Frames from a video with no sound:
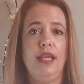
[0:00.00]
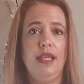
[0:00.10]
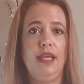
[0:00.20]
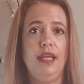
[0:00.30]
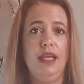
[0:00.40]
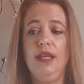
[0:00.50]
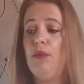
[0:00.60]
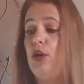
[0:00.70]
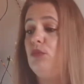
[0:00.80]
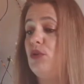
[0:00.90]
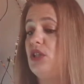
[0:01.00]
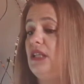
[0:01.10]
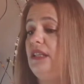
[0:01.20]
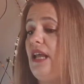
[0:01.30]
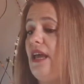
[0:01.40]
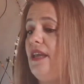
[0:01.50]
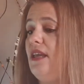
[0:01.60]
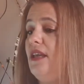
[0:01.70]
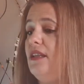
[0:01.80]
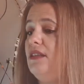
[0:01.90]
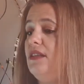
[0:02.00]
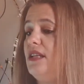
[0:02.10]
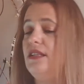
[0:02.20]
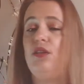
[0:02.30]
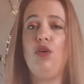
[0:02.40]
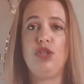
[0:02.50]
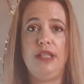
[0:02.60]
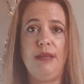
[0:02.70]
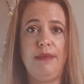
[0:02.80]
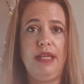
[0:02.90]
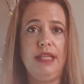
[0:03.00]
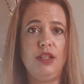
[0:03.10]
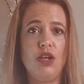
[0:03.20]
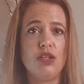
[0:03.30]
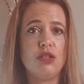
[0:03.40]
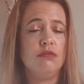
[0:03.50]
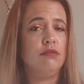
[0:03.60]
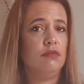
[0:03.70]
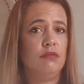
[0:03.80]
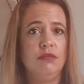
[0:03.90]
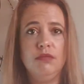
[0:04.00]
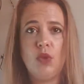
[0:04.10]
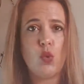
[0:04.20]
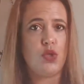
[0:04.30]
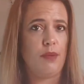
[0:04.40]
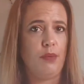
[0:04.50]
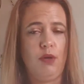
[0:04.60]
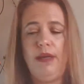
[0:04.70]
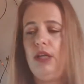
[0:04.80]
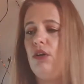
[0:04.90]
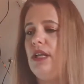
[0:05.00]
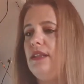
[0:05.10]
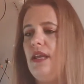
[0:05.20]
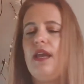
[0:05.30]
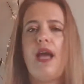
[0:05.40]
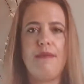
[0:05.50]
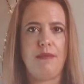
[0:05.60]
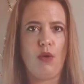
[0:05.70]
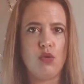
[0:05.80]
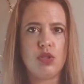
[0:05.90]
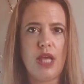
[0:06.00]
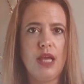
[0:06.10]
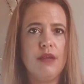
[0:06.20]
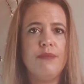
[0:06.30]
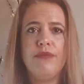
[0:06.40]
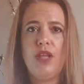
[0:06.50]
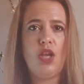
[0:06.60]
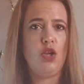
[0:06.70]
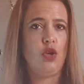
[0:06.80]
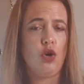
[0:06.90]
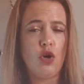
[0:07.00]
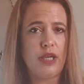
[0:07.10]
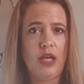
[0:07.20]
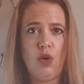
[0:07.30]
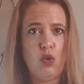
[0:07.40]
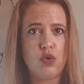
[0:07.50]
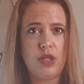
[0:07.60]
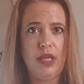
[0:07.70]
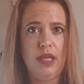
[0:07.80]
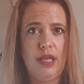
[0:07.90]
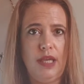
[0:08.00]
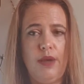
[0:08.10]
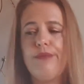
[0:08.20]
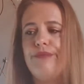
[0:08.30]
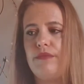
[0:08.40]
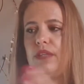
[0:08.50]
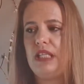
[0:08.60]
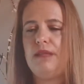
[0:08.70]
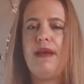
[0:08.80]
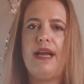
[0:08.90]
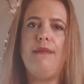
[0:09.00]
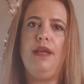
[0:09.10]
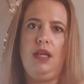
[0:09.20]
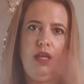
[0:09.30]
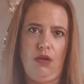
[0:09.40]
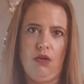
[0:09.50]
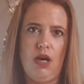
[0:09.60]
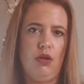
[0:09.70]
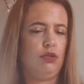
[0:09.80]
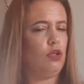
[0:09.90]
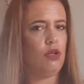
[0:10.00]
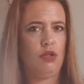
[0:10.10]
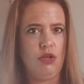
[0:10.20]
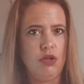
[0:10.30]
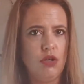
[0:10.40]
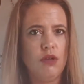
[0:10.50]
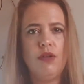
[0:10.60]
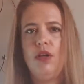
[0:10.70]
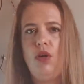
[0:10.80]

Y bueno, pues se trae 380 mililitros, un champú normal y corriente, a mí me gusta. No es que lo use, que se me acabe y coja otro, no.